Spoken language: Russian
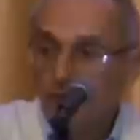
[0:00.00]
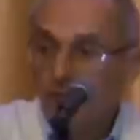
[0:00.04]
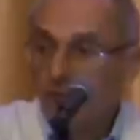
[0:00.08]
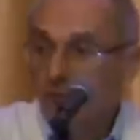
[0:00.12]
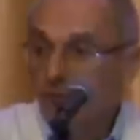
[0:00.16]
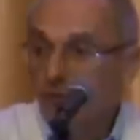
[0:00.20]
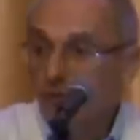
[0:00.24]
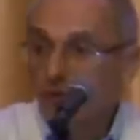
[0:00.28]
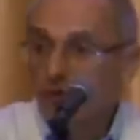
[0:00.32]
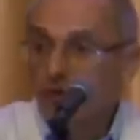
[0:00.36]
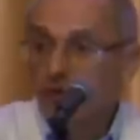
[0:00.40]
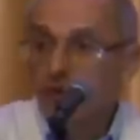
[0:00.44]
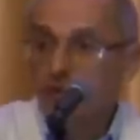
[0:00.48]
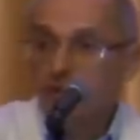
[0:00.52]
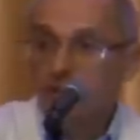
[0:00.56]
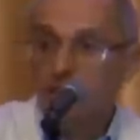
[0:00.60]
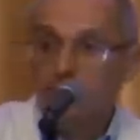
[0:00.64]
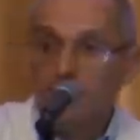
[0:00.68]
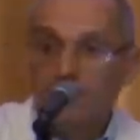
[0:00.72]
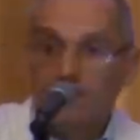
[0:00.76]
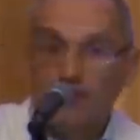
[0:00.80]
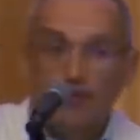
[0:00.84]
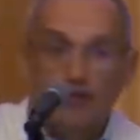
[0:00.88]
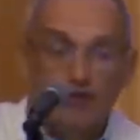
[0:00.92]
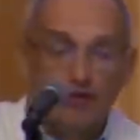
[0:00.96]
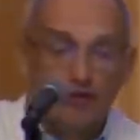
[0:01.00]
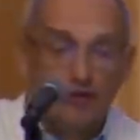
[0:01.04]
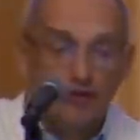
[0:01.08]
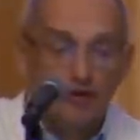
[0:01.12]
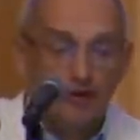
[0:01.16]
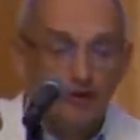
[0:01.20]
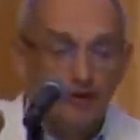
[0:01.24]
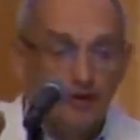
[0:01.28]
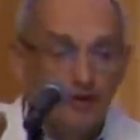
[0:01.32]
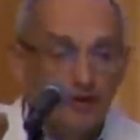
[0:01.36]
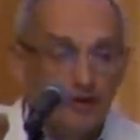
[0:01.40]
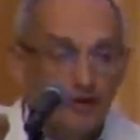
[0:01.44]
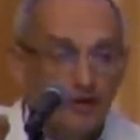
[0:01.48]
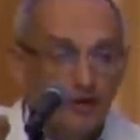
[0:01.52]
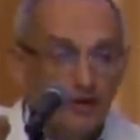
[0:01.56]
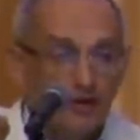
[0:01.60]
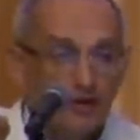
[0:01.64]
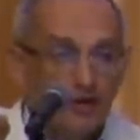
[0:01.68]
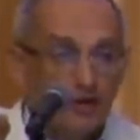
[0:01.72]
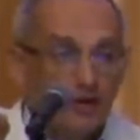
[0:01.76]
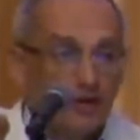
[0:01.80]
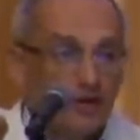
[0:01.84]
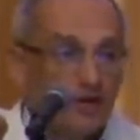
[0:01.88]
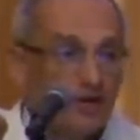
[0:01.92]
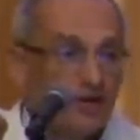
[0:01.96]
Вплоть до того,
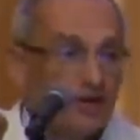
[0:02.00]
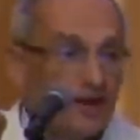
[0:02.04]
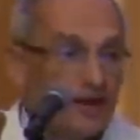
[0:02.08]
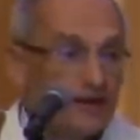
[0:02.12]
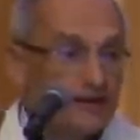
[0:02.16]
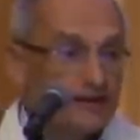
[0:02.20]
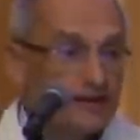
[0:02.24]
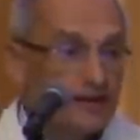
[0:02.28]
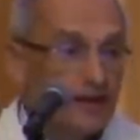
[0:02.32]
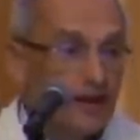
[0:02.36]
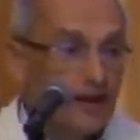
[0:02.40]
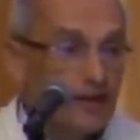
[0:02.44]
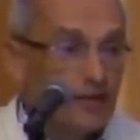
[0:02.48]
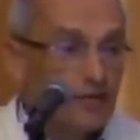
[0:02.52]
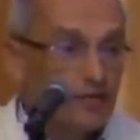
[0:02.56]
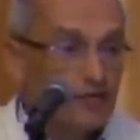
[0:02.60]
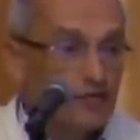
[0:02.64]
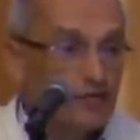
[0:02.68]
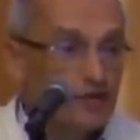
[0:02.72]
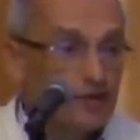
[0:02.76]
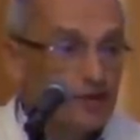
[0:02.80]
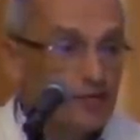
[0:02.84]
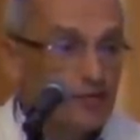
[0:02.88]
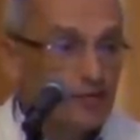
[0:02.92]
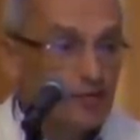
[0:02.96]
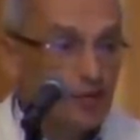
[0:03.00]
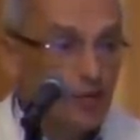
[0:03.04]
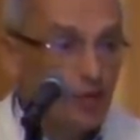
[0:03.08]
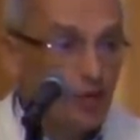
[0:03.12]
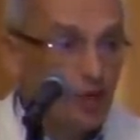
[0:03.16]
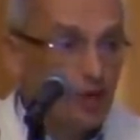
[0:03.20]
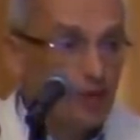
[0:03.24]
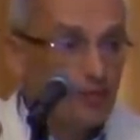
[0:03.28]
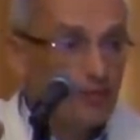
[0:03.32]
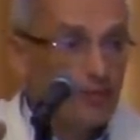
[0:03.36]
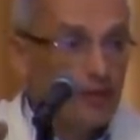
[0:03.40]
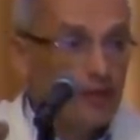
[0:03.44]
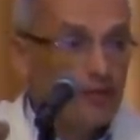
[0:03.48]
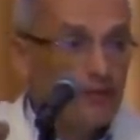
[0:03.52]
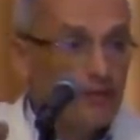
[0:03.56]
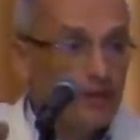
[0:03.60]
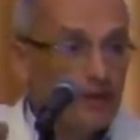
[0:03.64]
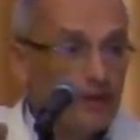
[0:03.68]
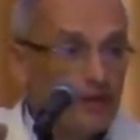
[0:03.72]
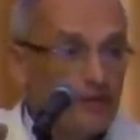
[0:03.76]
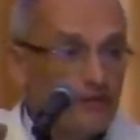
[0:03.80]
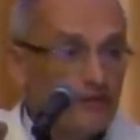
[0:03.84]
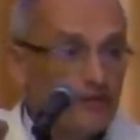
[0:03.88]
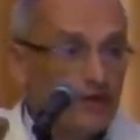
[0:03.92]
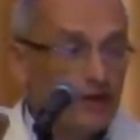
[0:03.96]
я знаю уже много
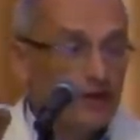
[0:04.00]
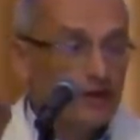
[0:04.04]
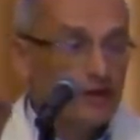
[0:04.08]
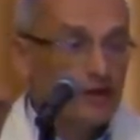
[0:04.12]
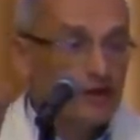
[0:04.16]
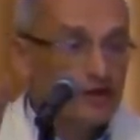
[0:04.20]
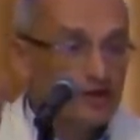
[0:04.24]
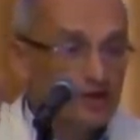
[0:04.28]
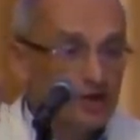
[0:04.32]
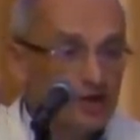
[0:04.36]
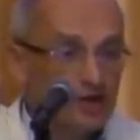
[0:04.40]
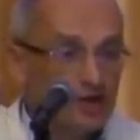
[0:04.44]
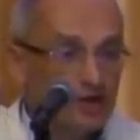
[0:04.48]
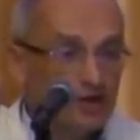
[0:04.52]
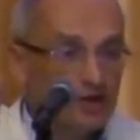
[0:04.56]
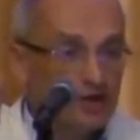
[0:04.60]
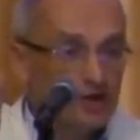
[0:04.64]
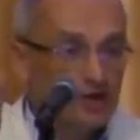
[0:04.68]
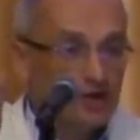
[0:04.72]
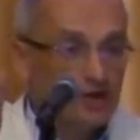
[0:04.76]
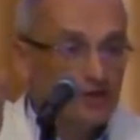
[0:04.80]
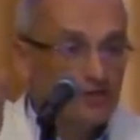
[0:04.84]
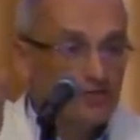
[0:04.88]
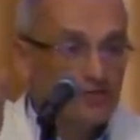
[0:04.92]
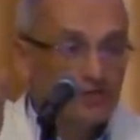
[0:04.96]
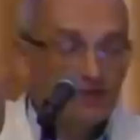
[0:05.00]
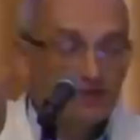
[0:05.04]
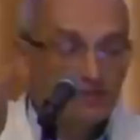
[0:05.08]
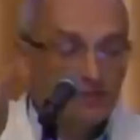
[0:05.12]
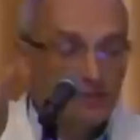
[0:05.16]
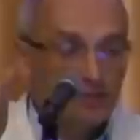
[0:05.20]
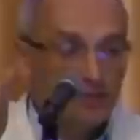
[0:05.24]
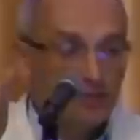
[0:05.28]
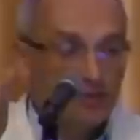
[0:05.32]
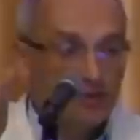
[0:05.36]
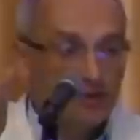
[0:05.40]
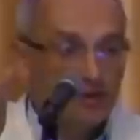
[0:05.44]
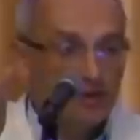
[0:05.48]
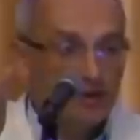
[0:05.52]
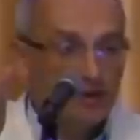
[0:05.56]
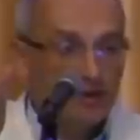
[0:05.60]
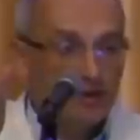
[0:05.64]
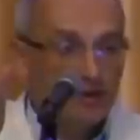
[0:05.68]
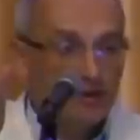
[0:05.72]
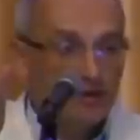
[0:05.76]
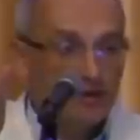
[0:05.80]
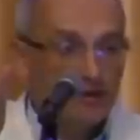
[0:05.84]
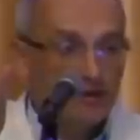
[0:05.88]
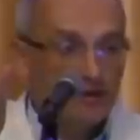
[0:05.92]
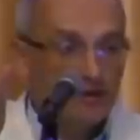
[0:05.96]
примеров, когда женщина
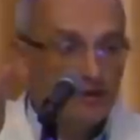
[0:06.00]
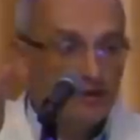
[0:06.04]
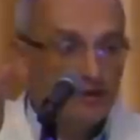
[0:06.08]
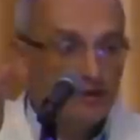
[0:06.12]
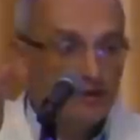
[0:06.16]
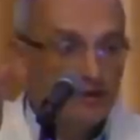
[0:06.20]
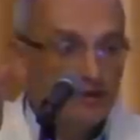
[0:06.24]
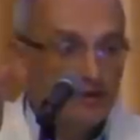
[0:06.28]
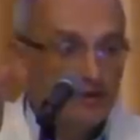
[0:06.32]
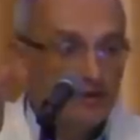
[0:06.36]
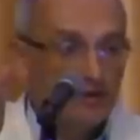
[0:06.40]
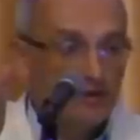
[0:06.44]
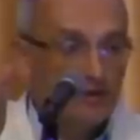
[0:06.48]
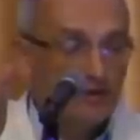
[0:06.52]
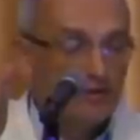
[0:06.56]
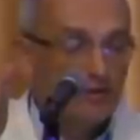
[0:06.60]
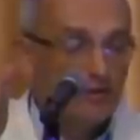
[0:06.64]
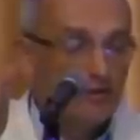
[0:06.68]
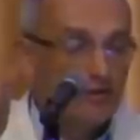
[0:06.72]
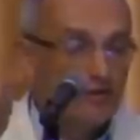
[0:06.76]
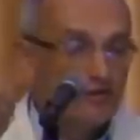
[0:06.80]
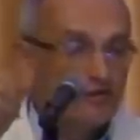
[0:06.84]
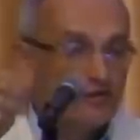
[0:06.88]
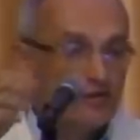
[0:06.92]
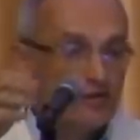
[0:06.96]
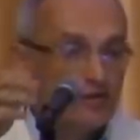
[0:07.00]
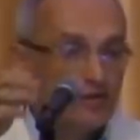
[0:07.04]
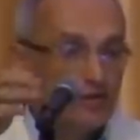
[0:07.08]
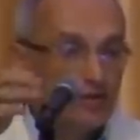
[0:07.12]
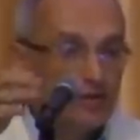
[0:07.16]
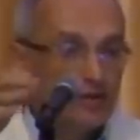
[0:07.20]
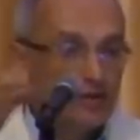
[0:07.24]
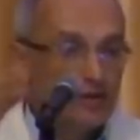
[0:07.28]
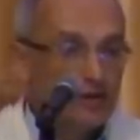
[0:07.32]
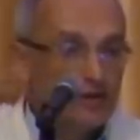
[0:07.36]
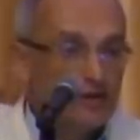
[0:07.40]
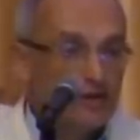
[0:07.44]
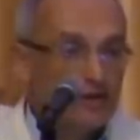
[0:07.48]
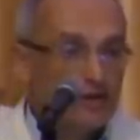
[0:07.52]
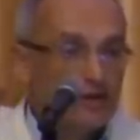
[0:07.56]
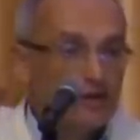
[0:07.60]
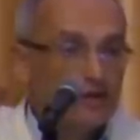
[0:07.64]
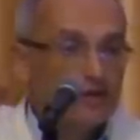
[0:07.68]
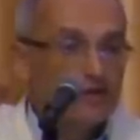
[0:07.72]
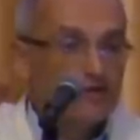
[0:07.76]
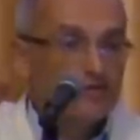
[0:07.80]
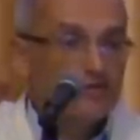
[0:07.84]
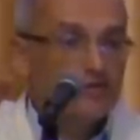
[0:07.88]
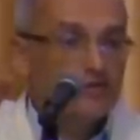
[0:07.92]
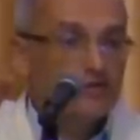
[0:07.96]
бесплодная, вот все делает для
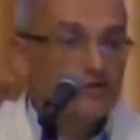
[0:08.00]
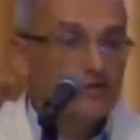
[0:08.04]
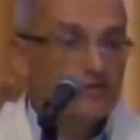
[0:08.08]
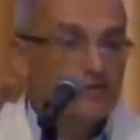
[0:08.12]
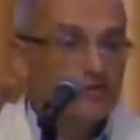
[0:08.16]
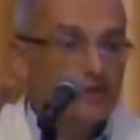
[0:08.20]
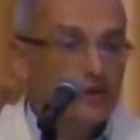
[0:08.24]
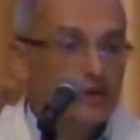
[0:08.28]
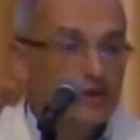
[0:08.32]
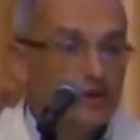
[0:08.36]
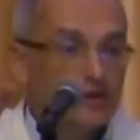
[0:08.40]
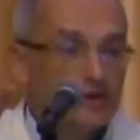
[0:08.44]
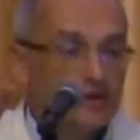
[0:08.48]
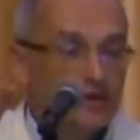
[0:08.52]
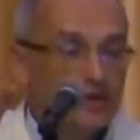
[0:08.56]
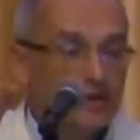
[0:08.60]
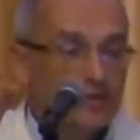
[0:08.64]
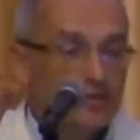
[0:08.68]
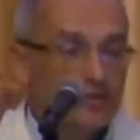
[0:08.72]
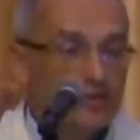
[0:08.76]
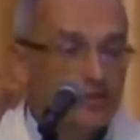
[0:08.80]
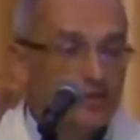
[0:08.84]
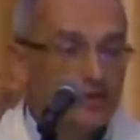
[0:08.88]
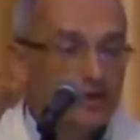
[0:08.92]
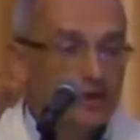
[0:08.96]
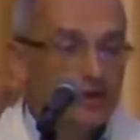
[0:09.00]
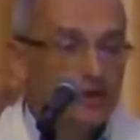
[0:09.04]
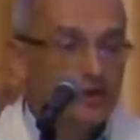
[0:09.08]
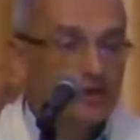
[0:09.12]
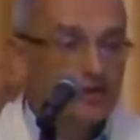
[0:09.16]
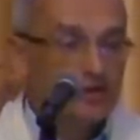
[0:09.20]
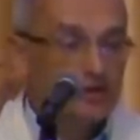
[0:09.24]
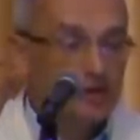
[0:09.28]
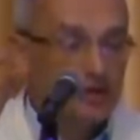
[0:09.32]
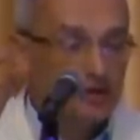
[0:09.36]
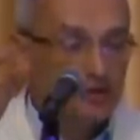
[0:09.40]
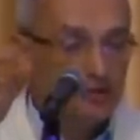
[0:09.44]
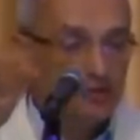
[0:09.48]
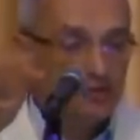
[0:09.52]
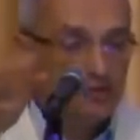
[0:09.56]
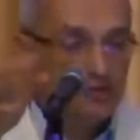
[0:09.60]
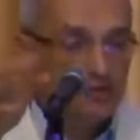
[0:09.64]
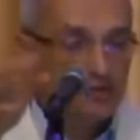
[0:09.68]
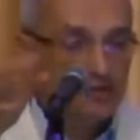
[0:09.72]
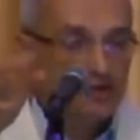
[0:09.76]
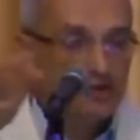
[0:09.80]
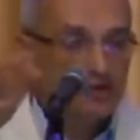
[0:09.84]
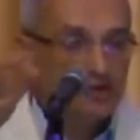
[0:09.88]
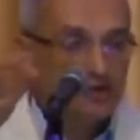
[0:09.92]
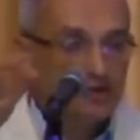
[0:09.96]
того, чтобы родить ребенка, и здоровый
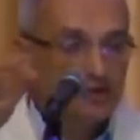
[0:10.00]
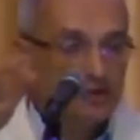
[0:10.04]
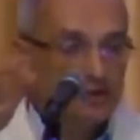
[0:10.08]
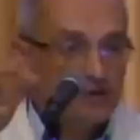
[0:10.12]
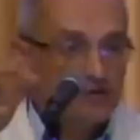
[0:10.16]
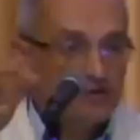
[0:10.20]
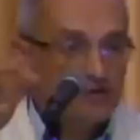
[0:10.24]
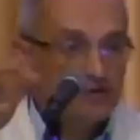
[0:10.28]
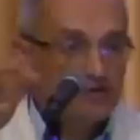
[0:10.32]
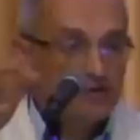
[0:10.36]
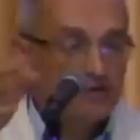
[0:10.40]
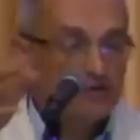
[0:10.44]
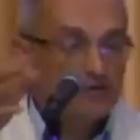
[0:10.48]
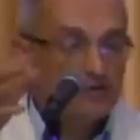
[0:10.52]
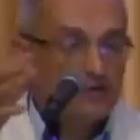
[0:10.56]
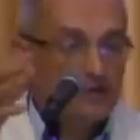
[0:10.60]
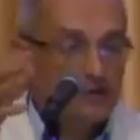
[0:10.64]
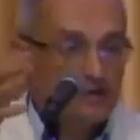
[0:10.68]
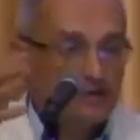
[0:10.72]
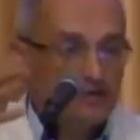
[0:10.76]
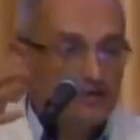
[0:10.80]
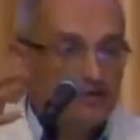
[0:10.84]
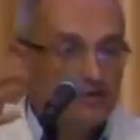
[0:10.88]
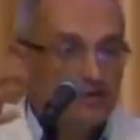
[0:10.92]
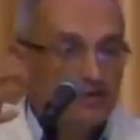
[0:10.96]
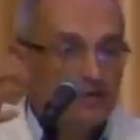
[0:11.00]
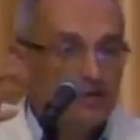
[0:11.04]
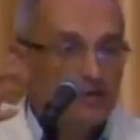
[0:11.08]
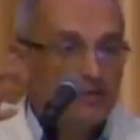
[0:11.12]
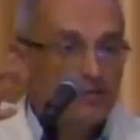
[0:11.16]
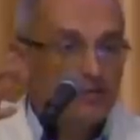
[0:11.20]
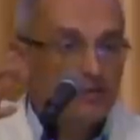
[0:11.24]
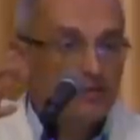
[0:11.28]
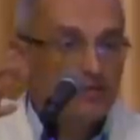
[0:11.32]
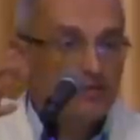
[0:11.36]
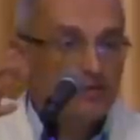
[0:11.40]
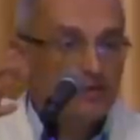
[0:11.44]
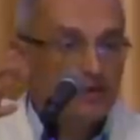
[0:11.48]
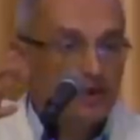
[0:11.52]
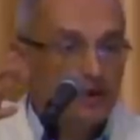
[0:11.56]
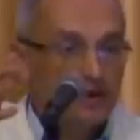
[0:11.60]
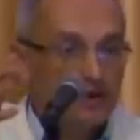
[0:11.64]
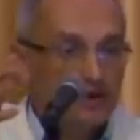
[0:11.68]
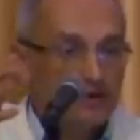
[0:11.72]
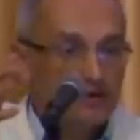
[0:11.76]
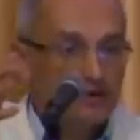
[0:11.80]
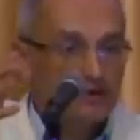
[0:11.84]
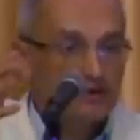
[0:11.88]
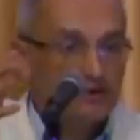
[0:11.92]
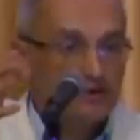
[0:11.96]
образ жизни, и все, и все равно что-то не
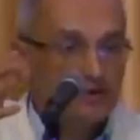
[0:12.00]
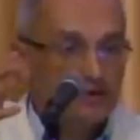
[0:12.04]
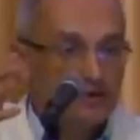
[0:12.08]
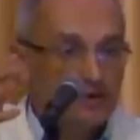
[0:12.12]
получается.